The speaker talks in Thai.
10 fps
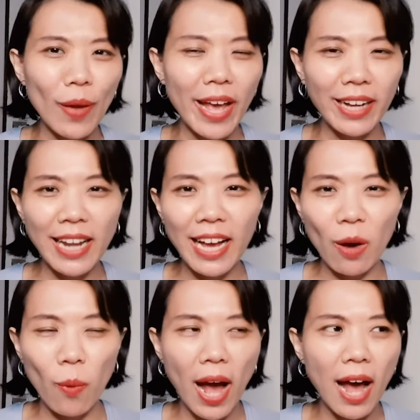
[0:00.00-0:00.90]
เองก็ได้
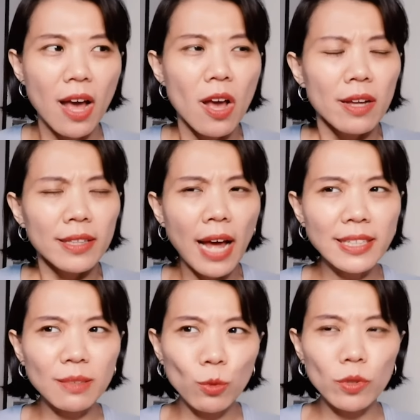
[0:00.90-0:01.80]
ค่ะว่าถ้า
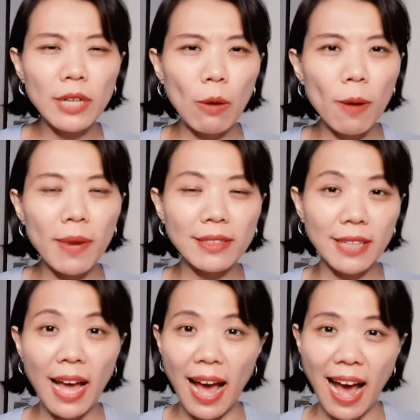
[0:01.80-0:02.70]
สมมติเรากำลัง
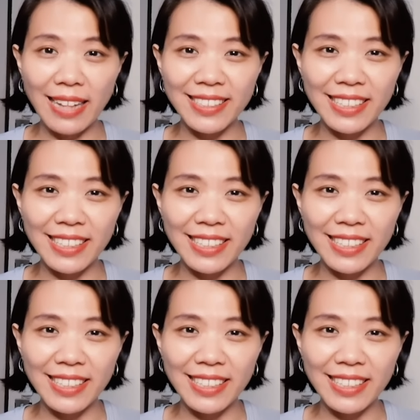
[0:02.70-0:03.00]
จะหา